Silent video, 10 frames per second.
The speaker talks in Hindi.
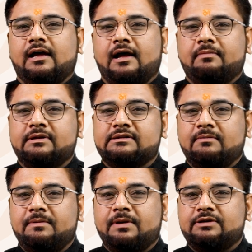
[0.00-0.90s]
आपकी
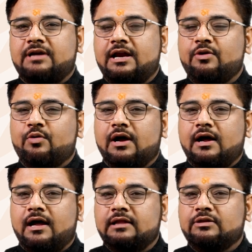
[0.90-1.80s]
सभी परेशानियों का
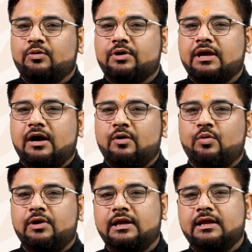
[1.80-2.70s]
अंत हो गया
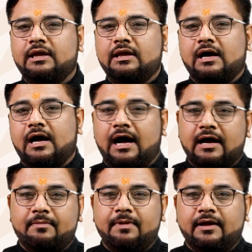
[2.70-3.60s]
होली की
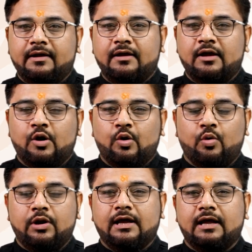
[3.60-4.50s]
आग में
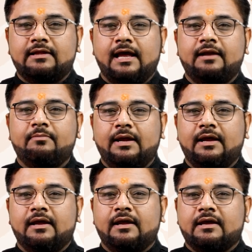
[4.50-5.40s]
होलिका दहन में
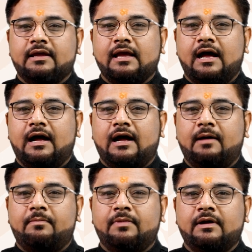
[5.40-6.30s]
क्या
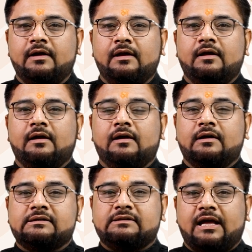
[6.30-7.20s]
आप
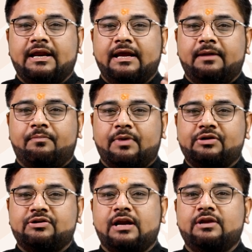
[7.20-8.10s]
सारे
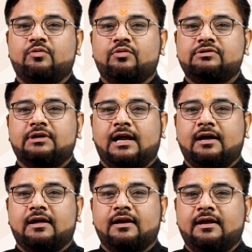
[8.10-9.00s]
परेशानियों को
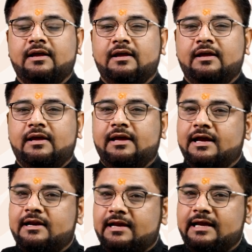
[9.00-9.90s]
जलाकर
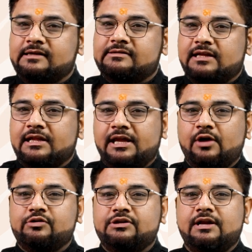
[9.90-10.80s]
एक नई जिंदगी
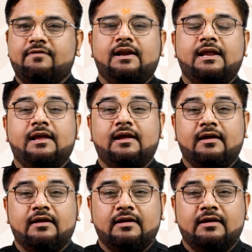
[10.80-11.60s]
को जीने वाले हैं